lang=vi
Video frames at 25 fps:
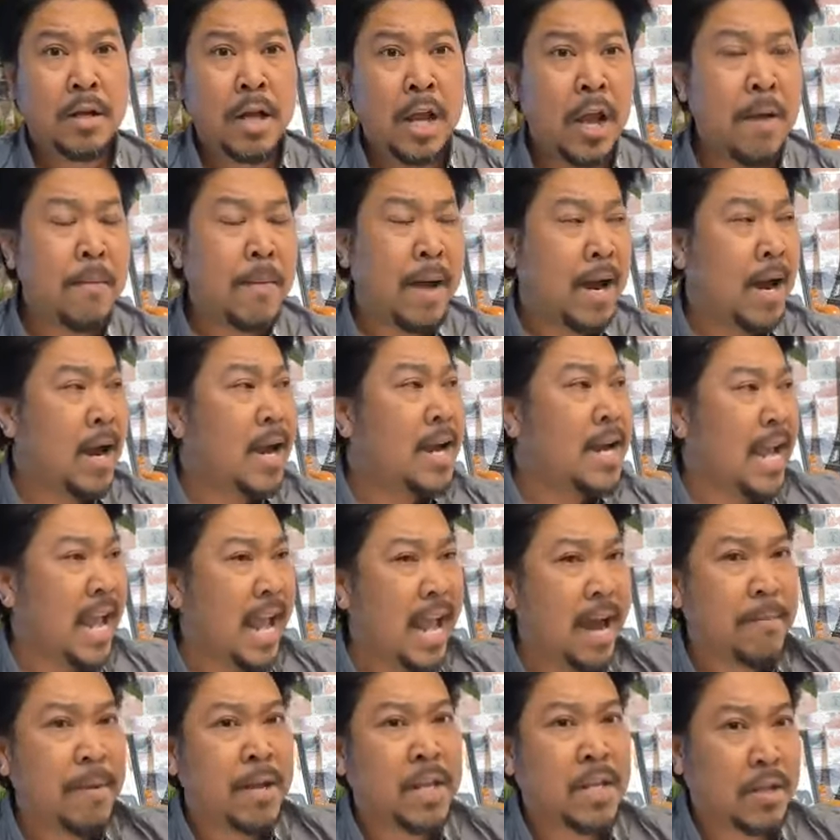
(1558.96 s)
Nếu mà nó
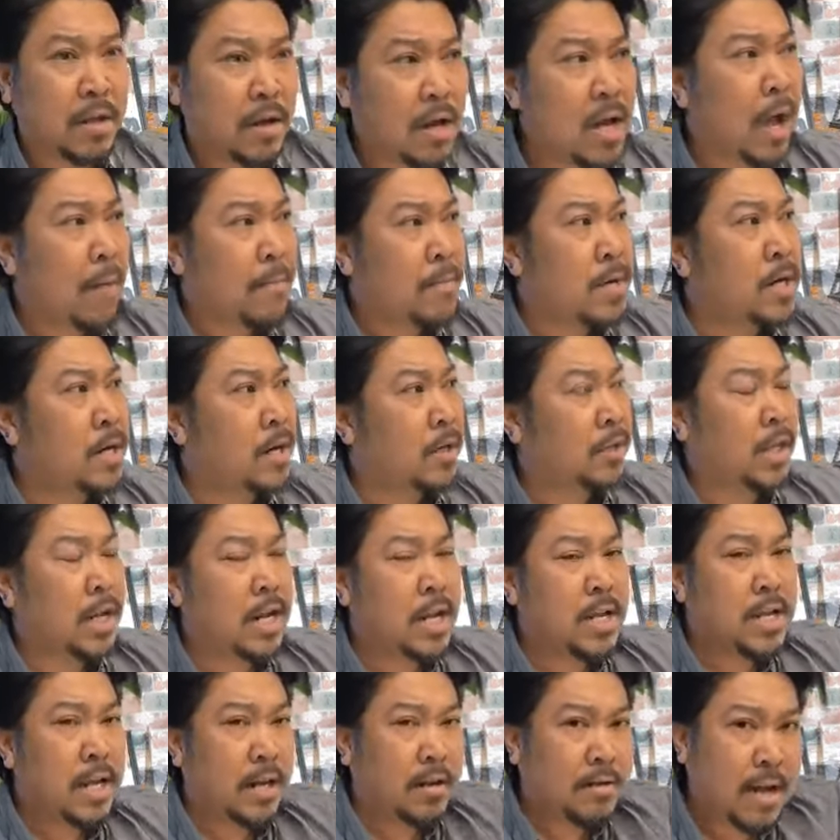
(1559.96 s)
nghe mình chửi không được
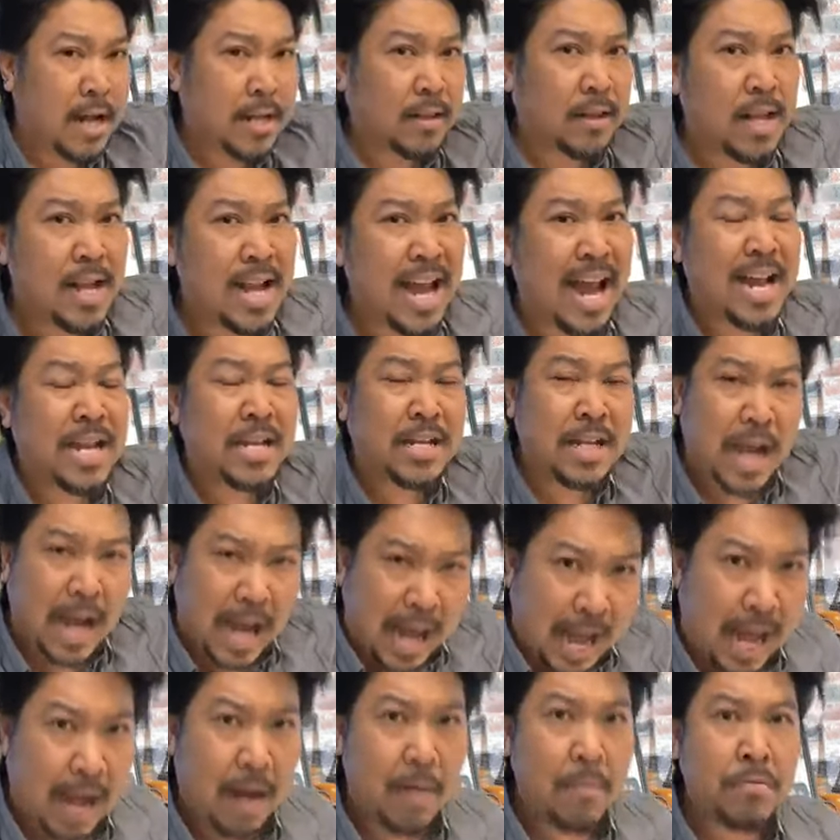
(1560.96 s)
thì nó dịch ra tiếng Anh cho
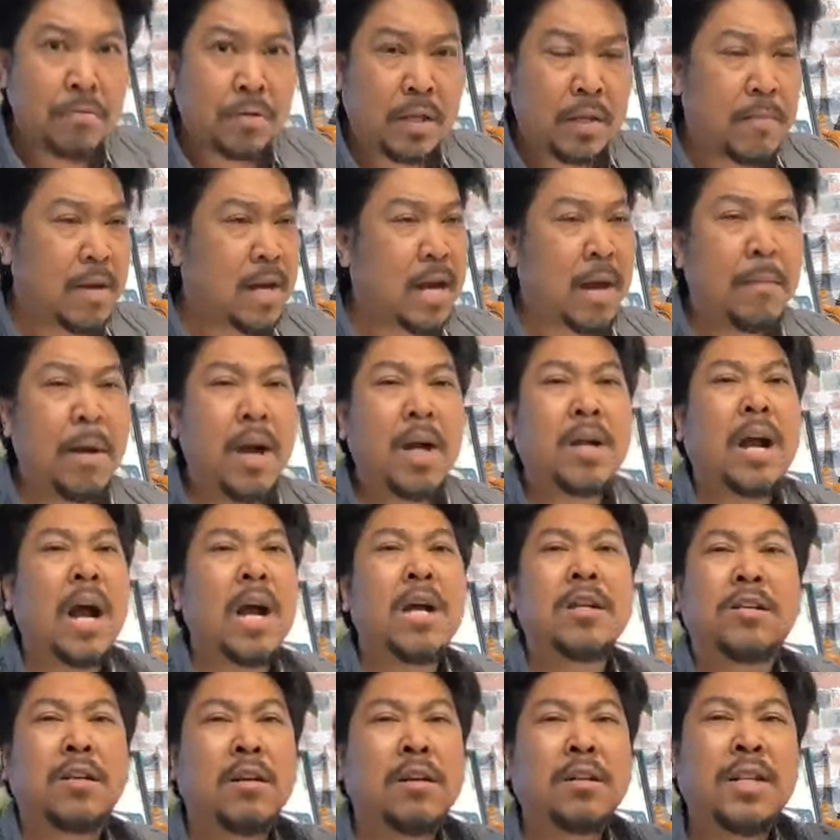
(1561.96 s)
ảo, chứ mình không có
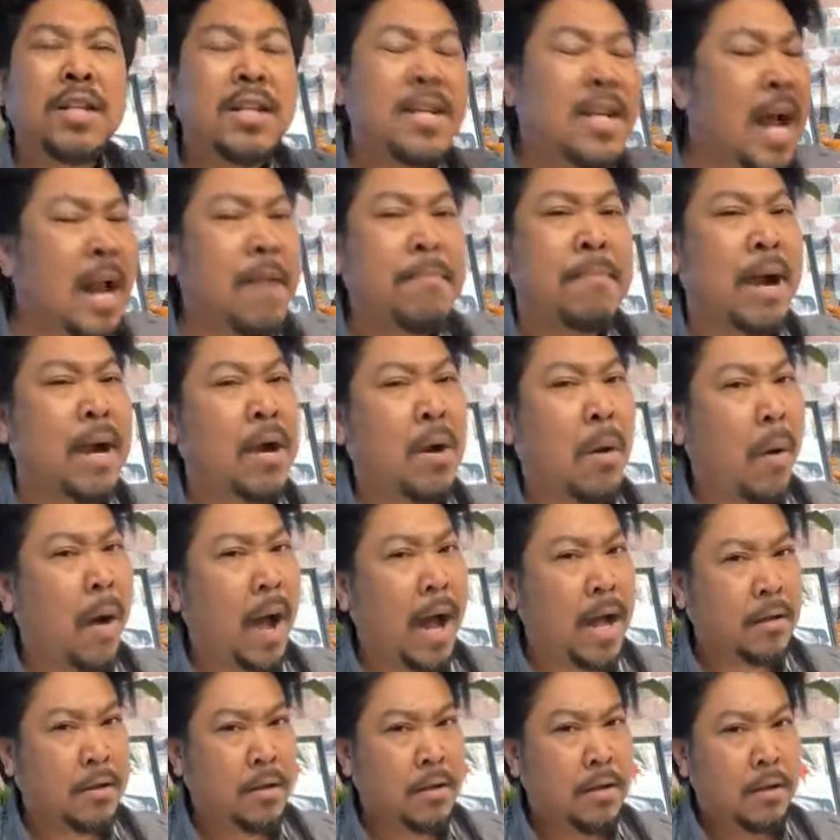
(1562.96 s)
cần chửi tiếng Anh bà
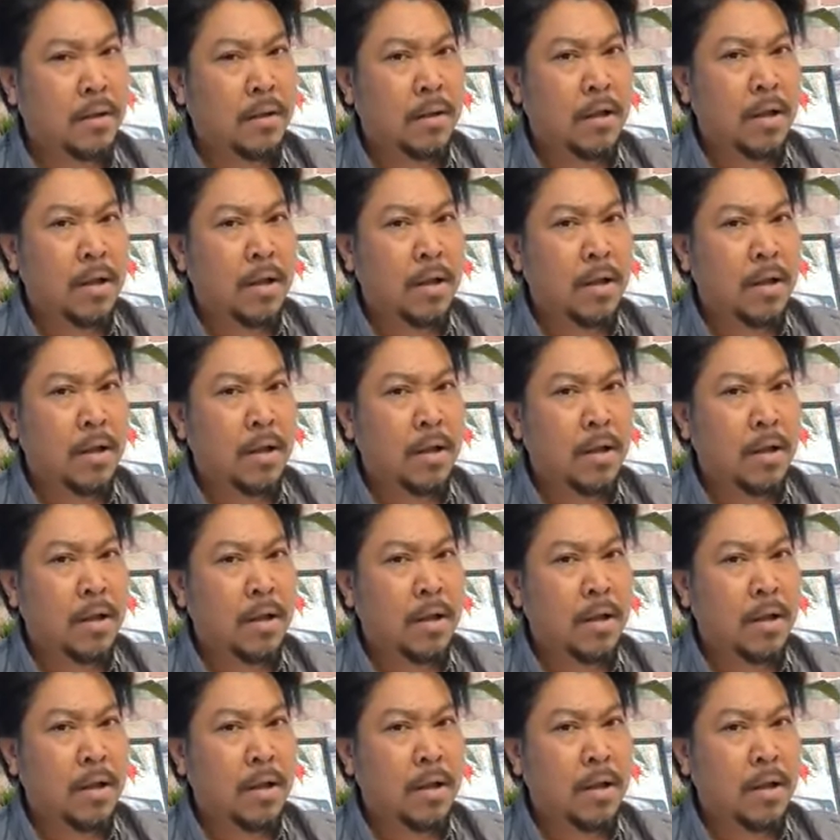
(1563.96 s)
con.